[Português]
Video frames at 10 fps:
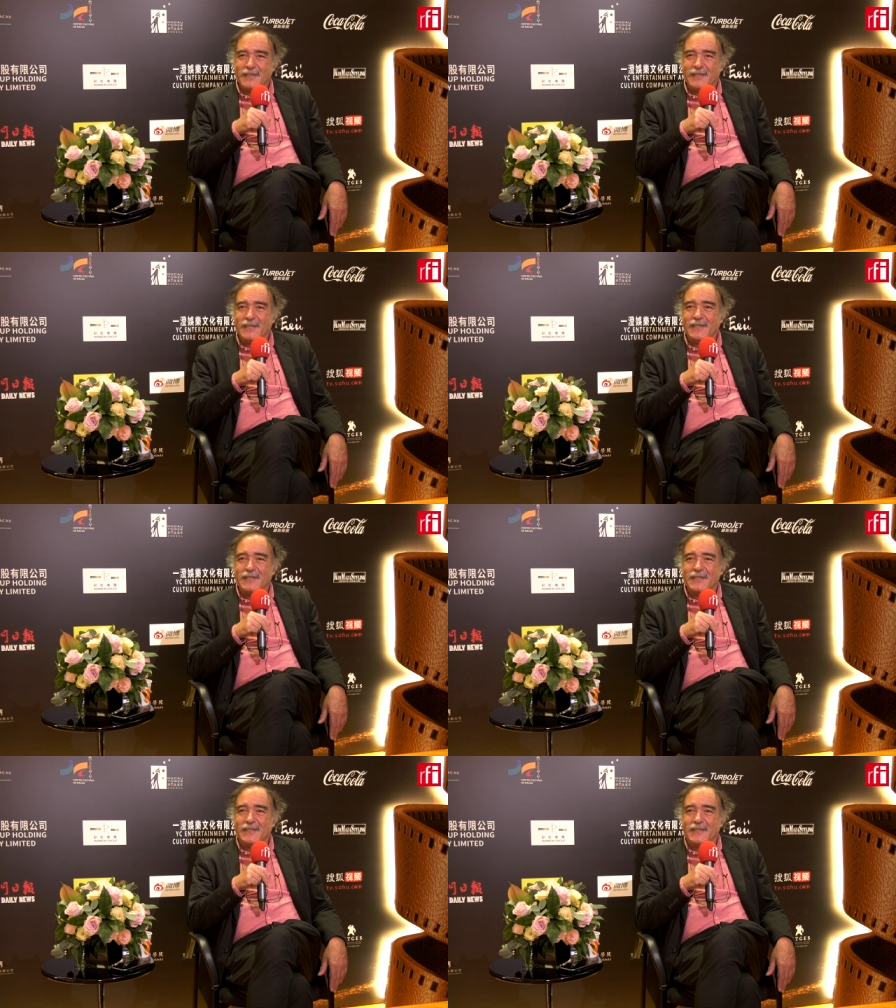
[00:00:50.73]

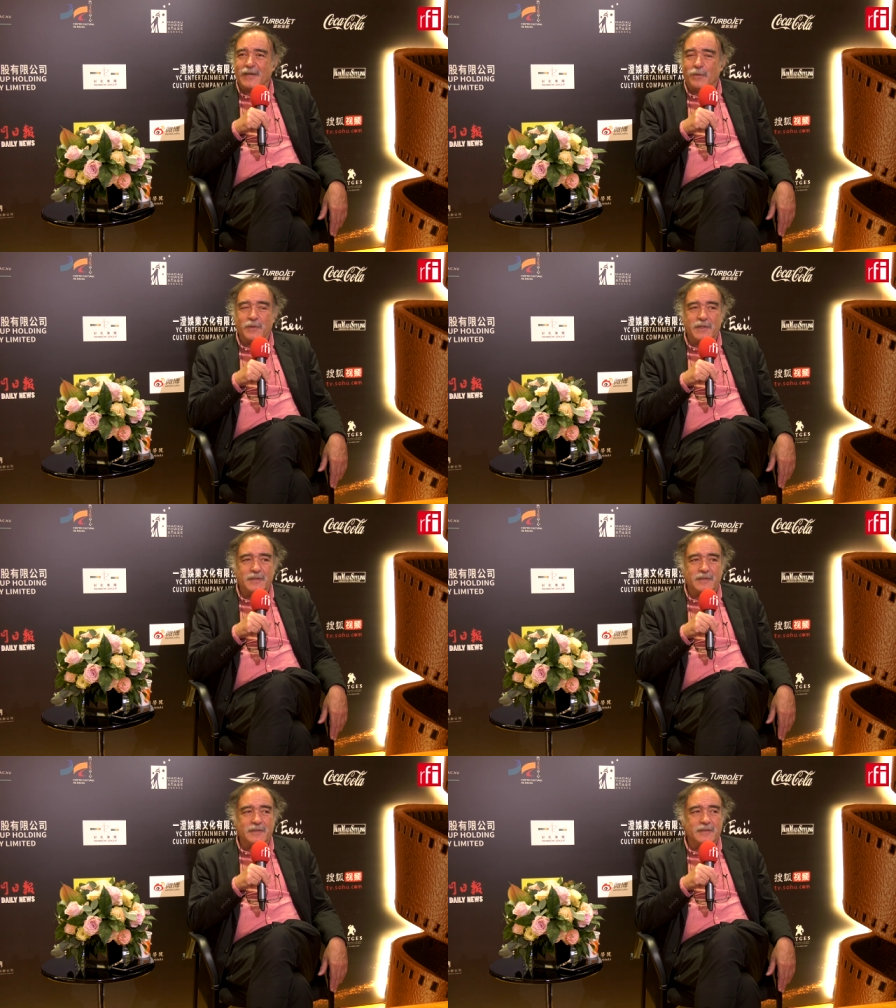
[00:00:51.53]
Uh,
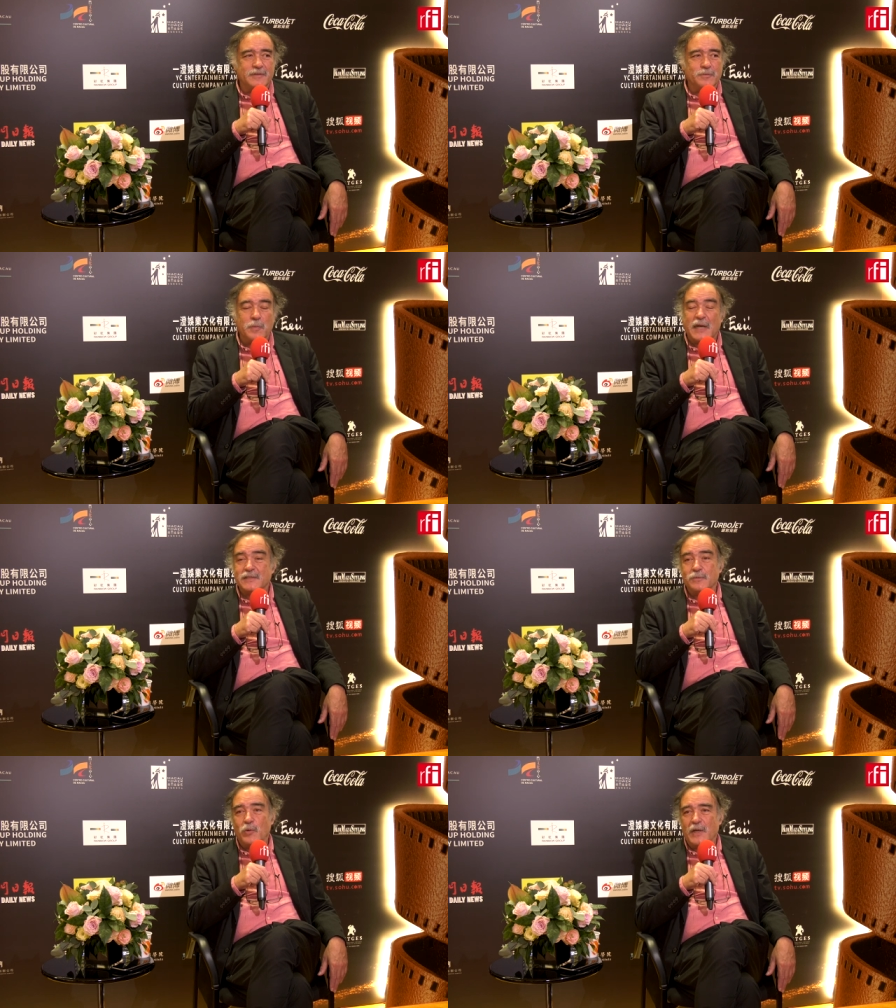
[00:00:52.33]
realmente o
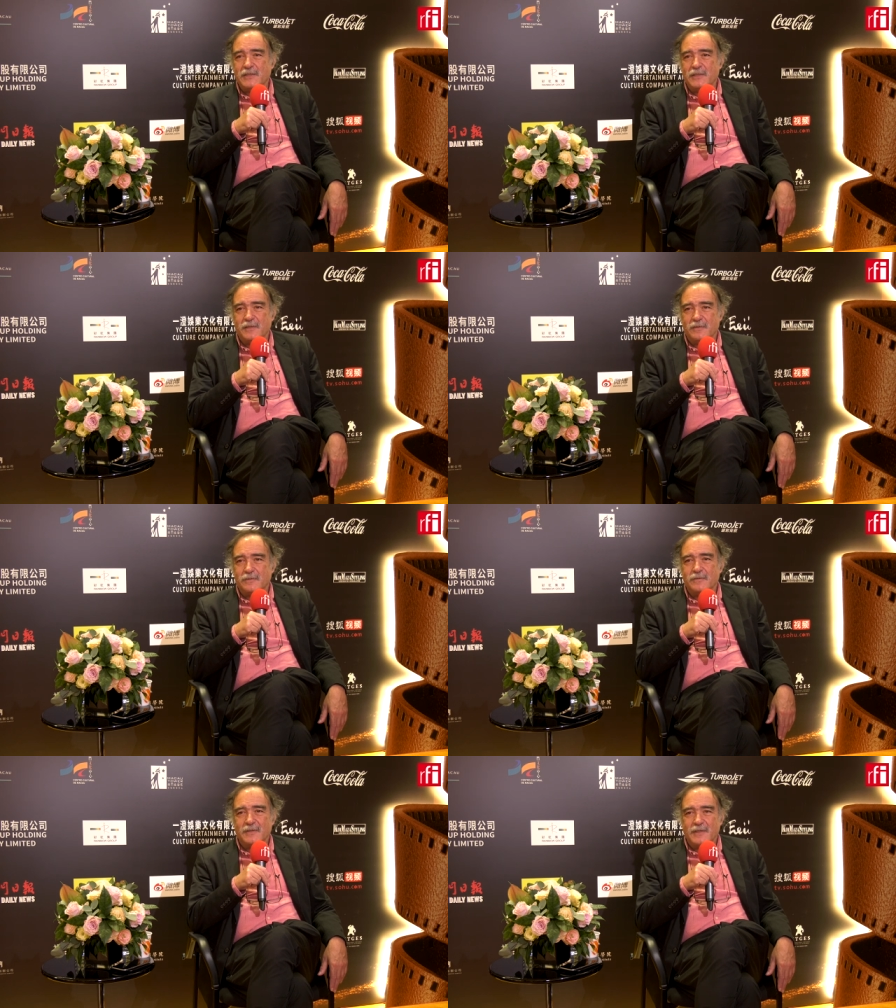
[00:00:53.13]
máximo êxito.
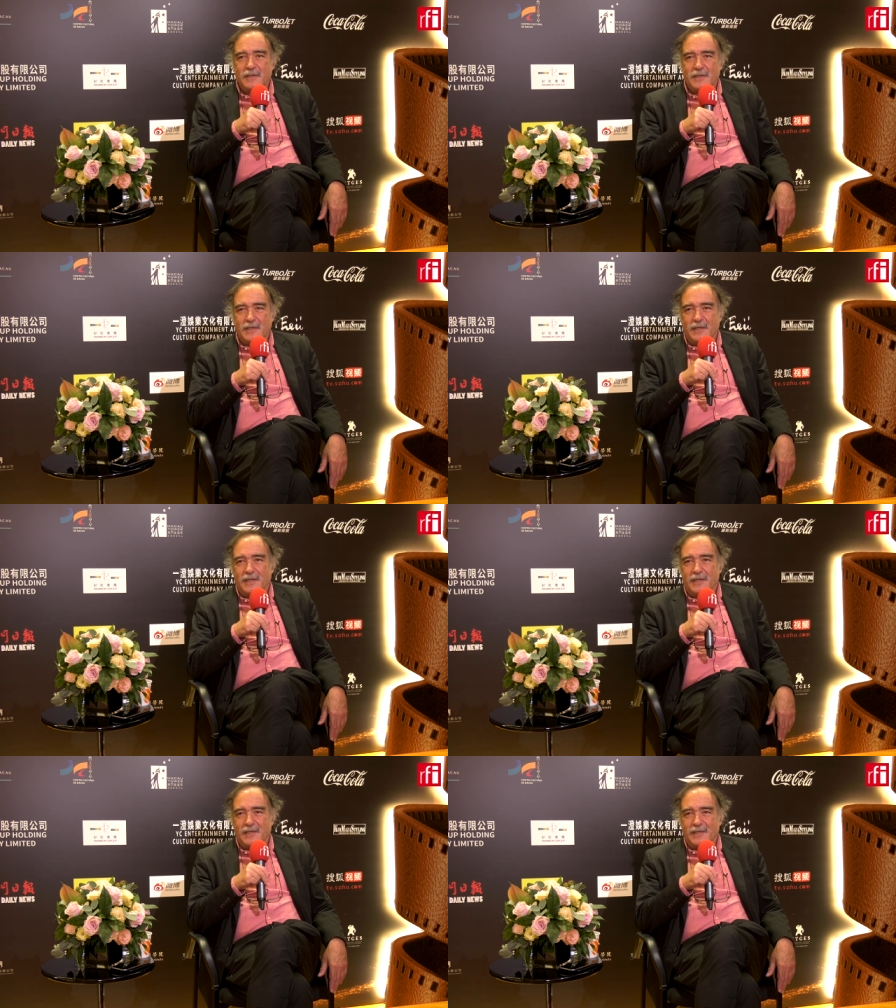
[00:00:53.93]
E o que,
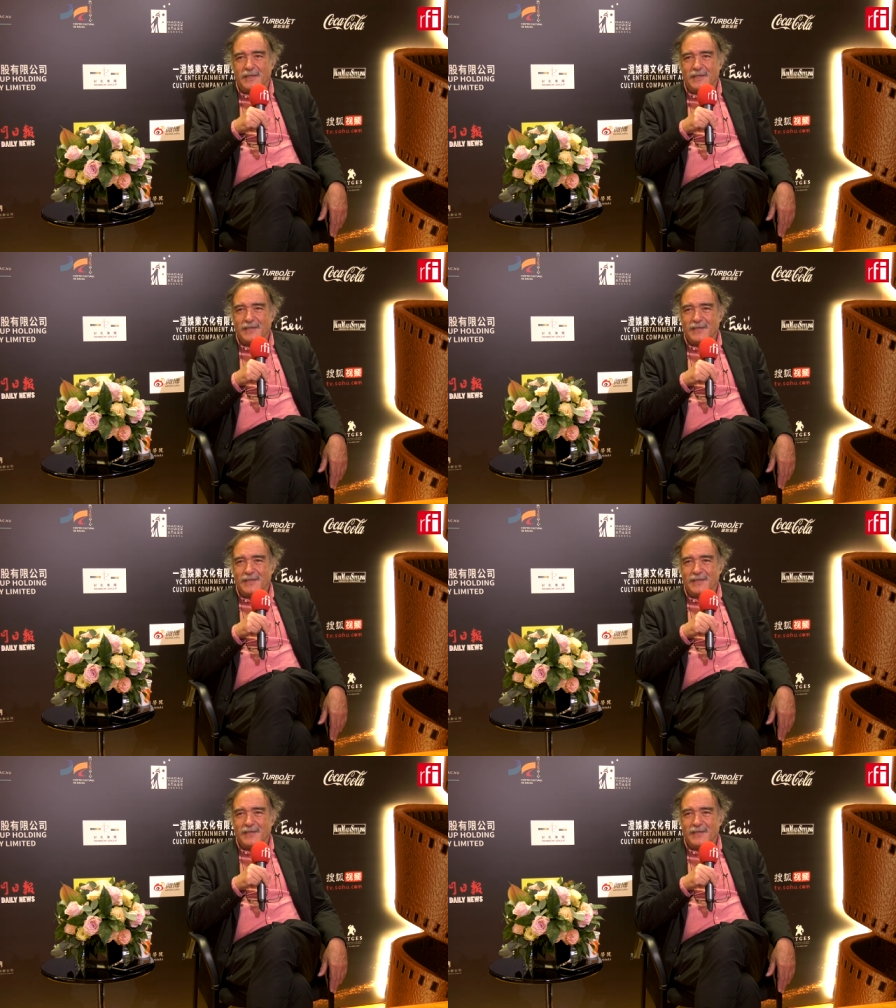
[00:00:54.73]
é que eh, acho de,